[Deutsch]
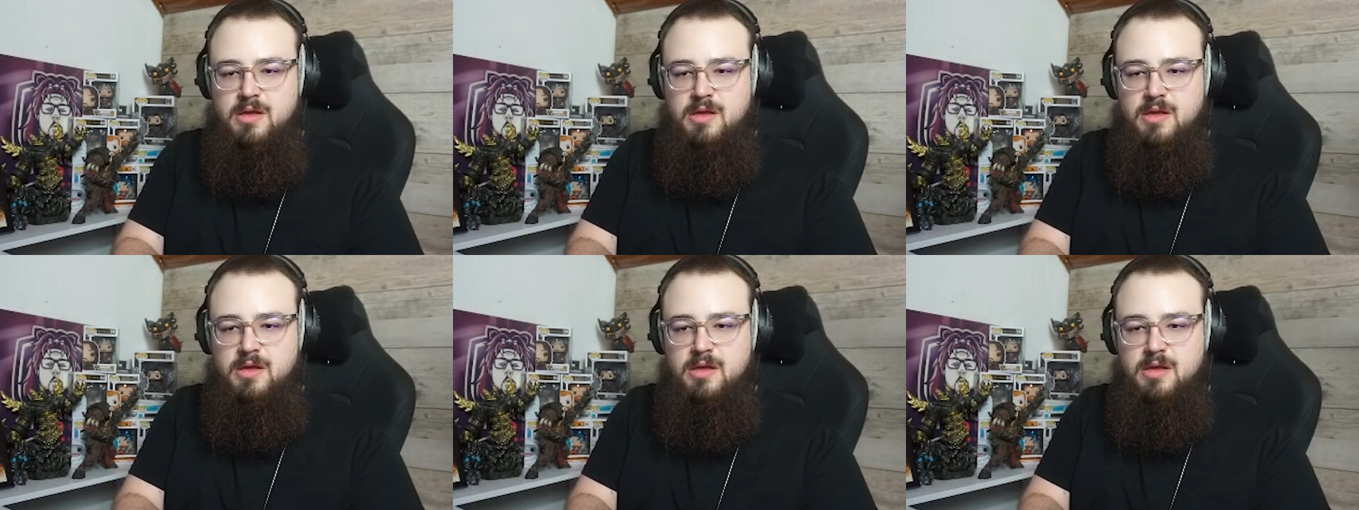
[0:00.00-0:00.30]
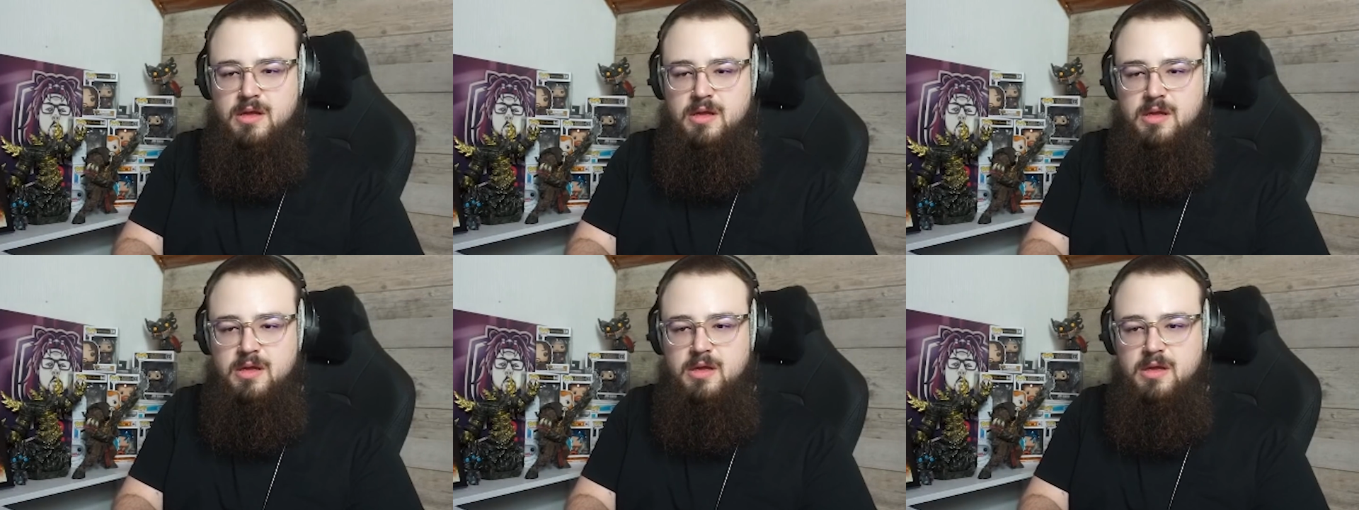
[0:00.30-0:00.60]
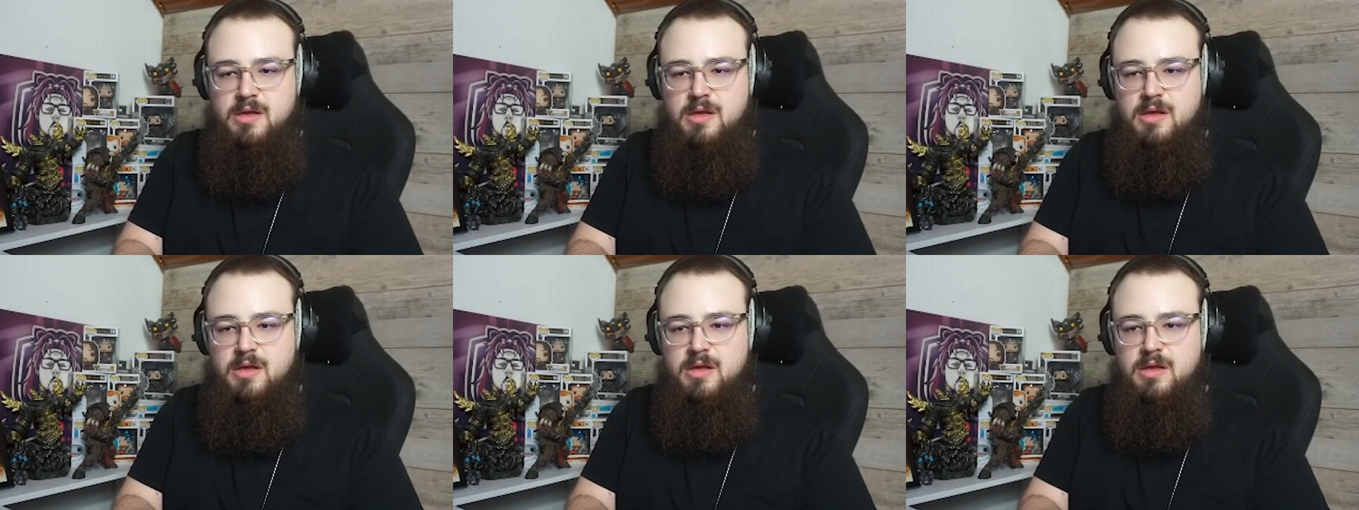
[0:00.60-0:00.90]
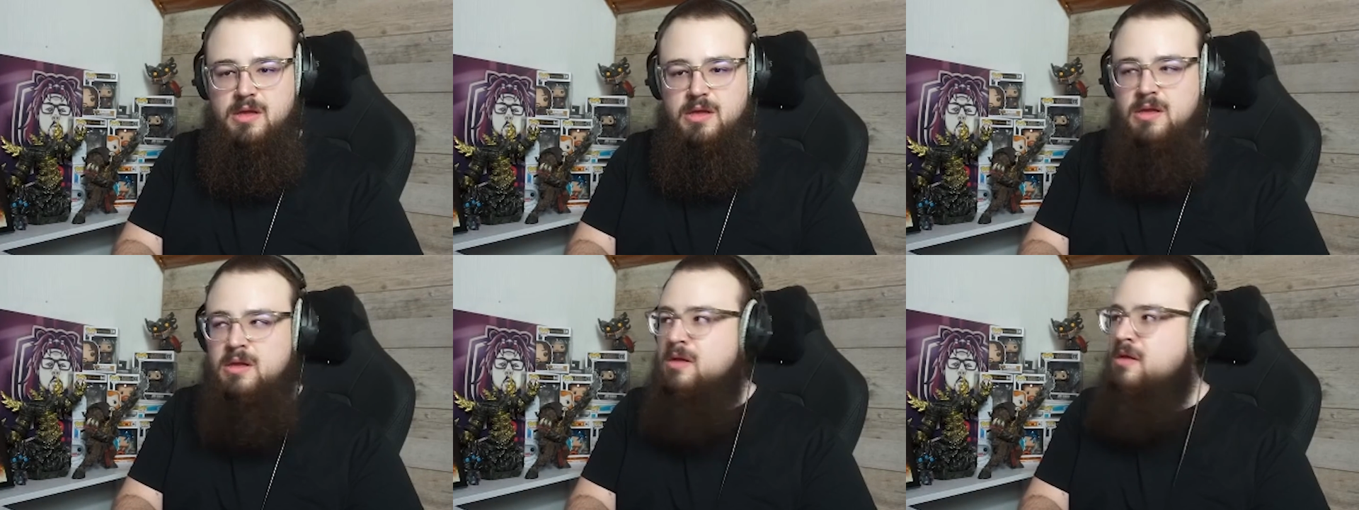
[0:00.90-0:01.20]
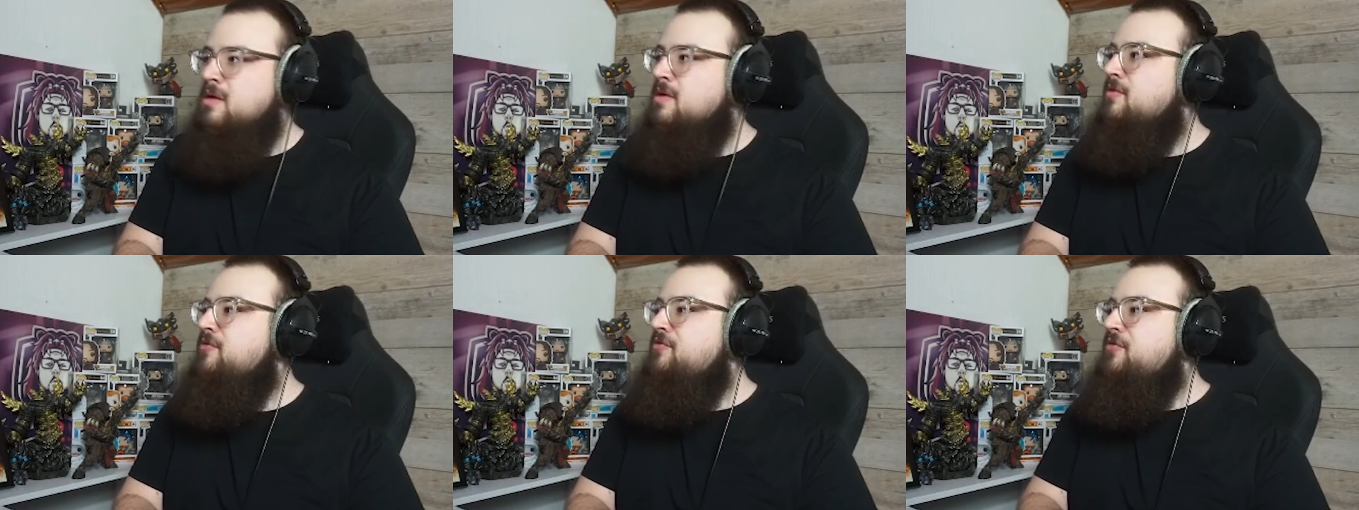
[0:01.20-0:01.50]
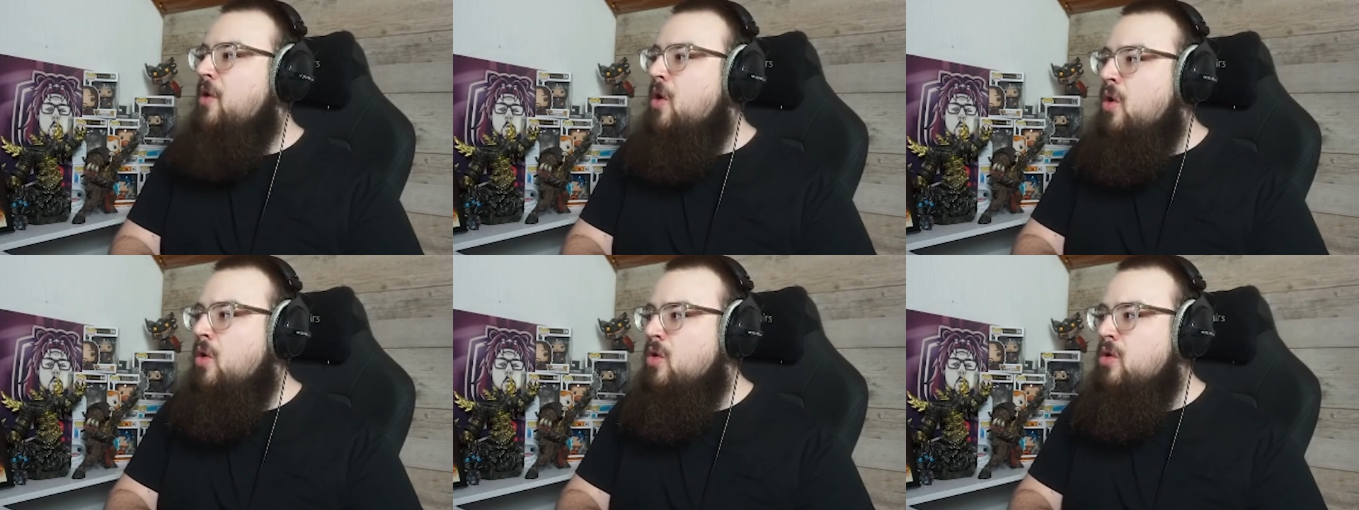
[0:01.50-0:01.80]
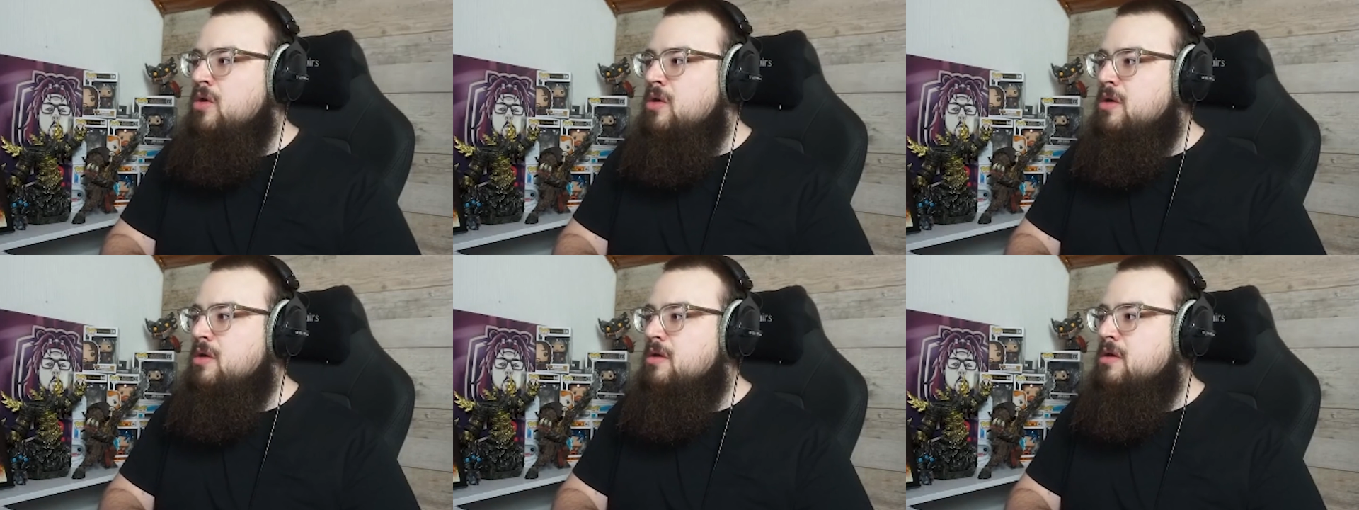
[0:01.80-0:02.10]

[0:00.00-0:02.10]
Hier, das sind Hunde. Was Wo?